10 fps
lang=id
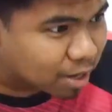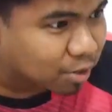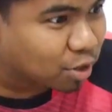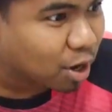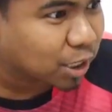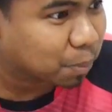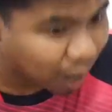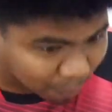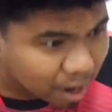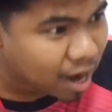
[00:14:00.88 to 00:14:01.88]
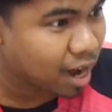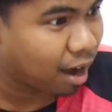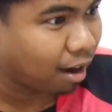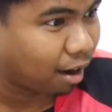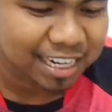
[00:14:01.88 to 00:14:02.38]
Indonesia Cipame.
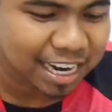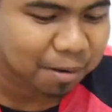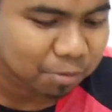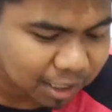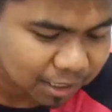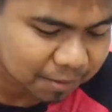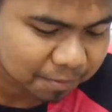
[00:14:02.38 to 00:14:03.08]
Oke aku ya, nya.